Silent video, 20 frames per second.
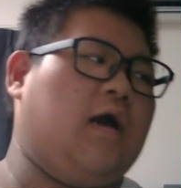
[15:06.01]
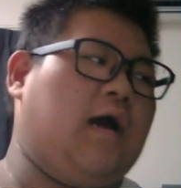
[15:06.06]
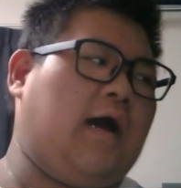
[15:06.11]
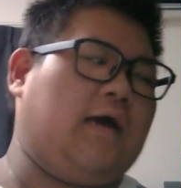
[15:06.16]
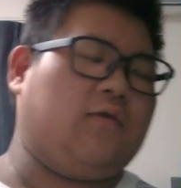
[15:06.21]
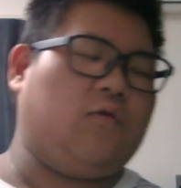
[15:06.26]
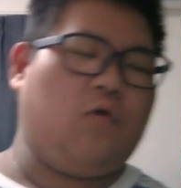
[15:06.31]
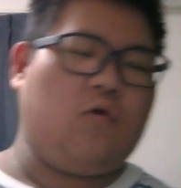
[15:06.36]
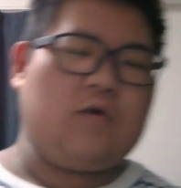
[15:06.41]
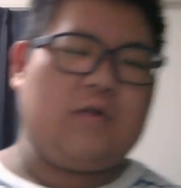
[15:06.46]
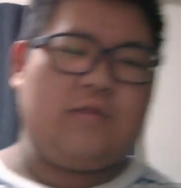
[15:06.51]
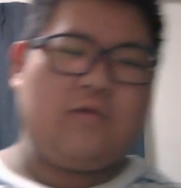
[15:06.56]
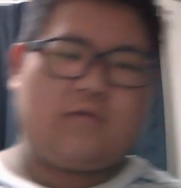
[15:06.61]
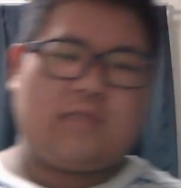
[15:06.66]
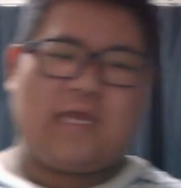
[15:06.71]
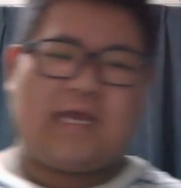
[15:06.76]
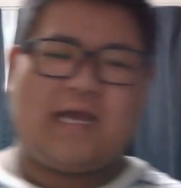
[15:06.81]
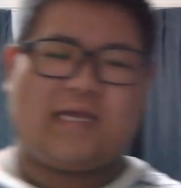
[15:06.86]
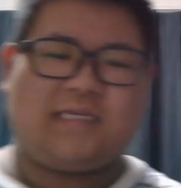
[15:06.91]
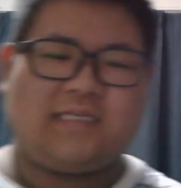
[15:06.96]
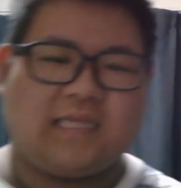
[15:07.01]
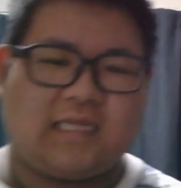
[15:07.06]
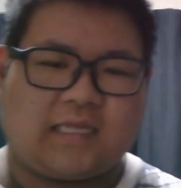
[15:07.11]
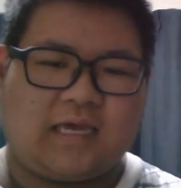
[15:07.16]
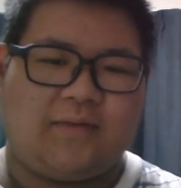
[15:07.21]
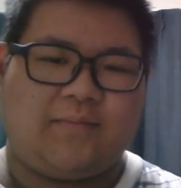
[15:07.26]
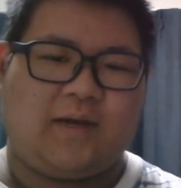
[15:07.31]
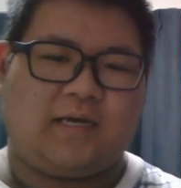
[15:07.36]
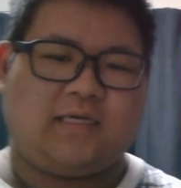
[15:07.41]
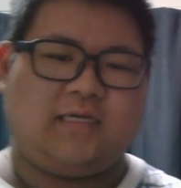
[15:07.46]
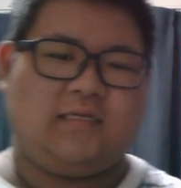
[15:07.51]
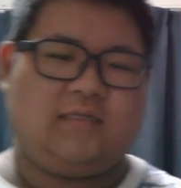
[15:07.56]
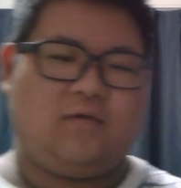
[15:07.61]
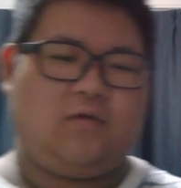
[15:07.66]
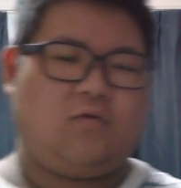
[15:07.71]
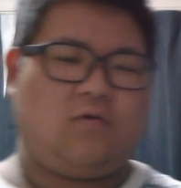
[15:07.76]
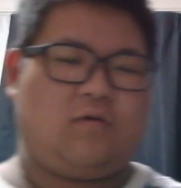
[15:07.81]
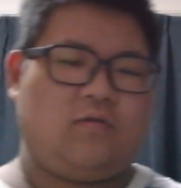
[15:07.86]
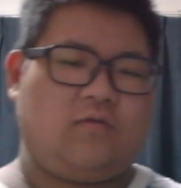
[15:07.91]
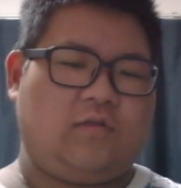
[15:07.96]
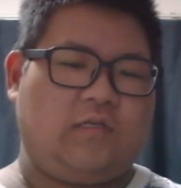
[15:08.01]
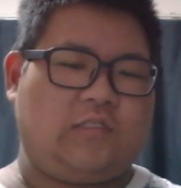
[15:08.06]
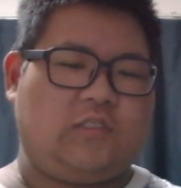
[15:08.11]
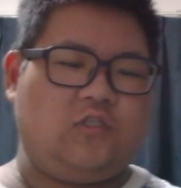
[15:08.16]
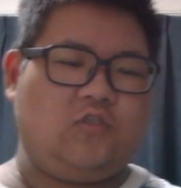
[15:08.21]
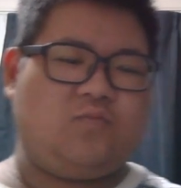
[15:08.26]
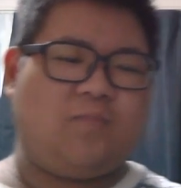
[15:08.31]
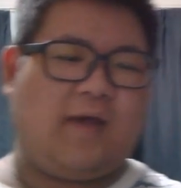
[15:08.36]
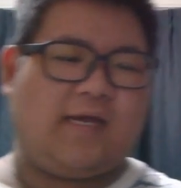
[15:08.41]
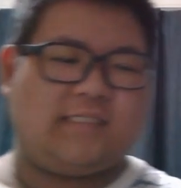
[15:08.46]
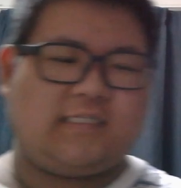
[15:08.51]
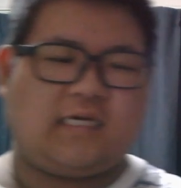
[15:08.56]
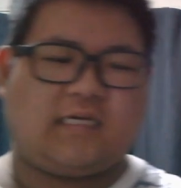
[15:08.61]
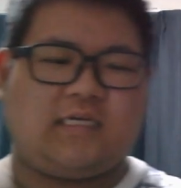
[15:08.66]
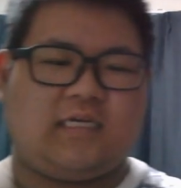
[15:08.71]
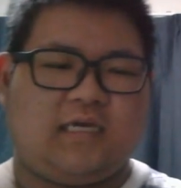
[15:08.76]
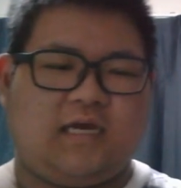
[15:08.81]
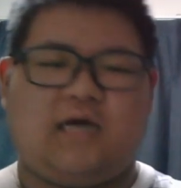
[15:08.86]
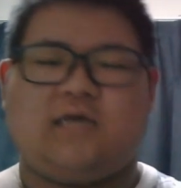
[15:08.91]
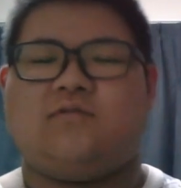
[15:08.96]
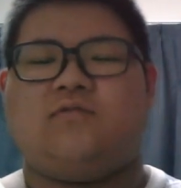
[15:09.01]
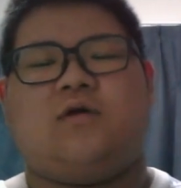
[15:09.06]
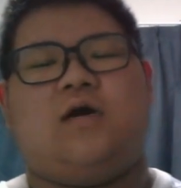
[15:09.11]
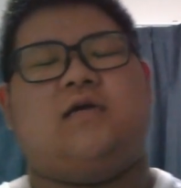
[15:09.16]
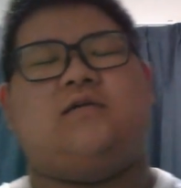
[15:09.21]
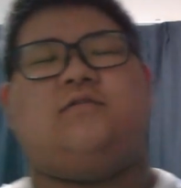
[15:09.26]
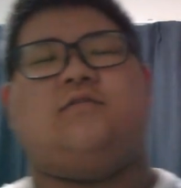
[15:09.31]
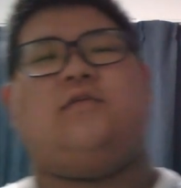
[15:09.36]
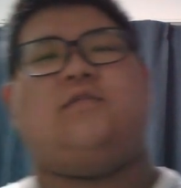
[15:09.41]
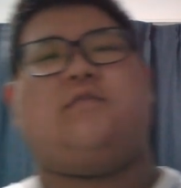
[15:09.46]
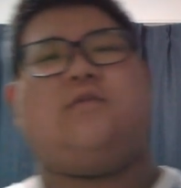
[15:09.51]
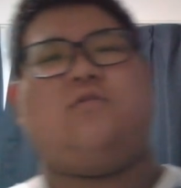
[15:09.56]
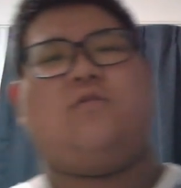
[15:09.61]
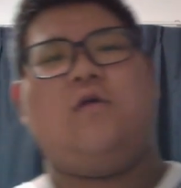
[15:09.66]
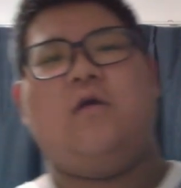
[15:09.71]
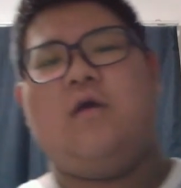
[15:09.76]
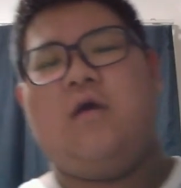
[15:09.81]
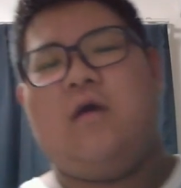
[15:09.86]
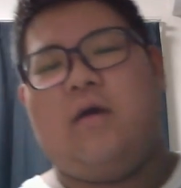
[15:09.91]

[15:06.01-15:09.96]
あの、俺の手が汚いばっきりね、俺のね、スーパー雑菌ハンドがあるんですけど、